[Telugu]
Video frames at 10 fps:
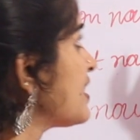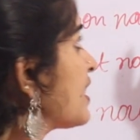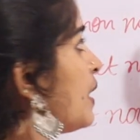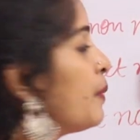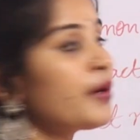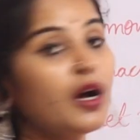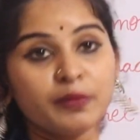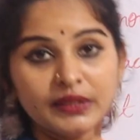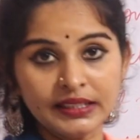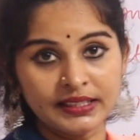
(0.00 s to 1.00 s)
ఫ్రెండ్స్
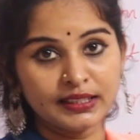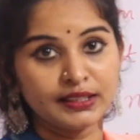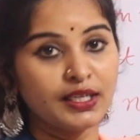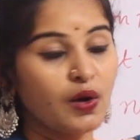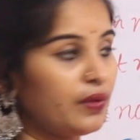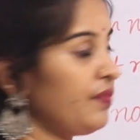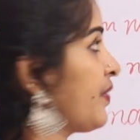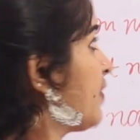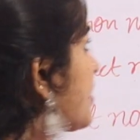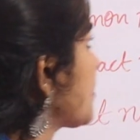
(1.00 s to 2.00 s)
ప్రాపర్ నౌన్
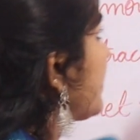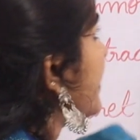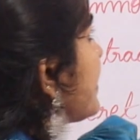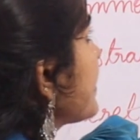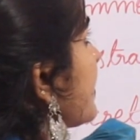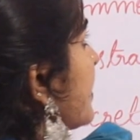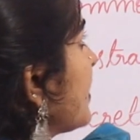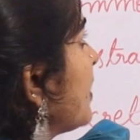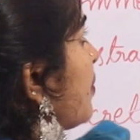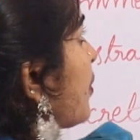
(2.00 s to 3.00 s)
ఫస్ట్ వన్ ఈజ్
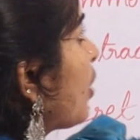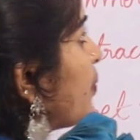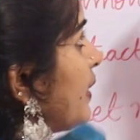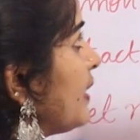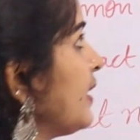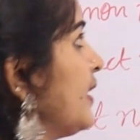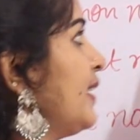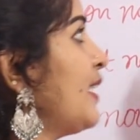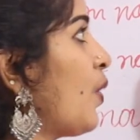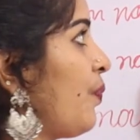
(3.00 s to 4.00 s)
ప్రాపర్
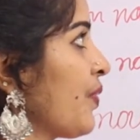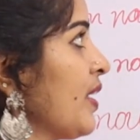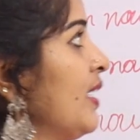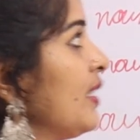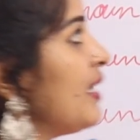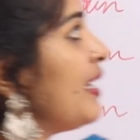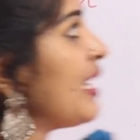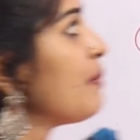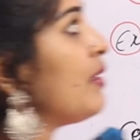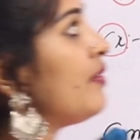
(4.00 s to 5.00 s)
నౌన్ ద
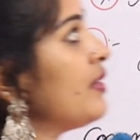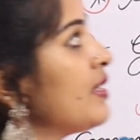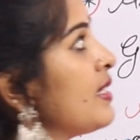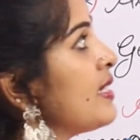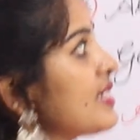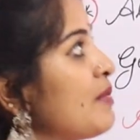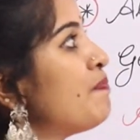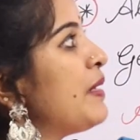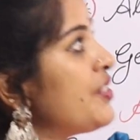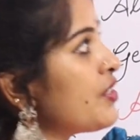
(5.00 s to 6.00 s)
నేమ్ ఆఫ్
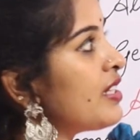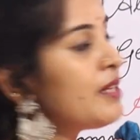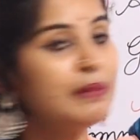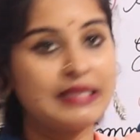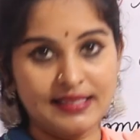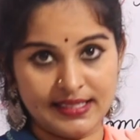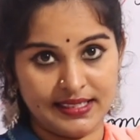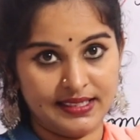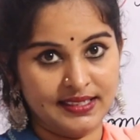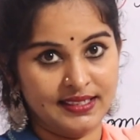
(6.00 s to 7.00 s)
సమ్ పర్టికులర్
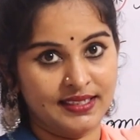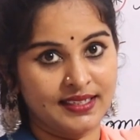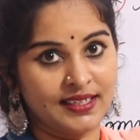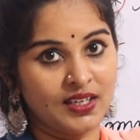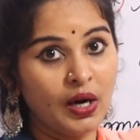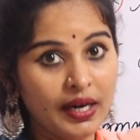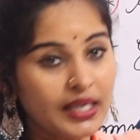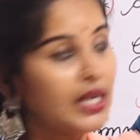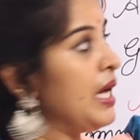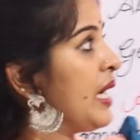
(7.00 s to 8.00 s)
పర్సన్ ఆర్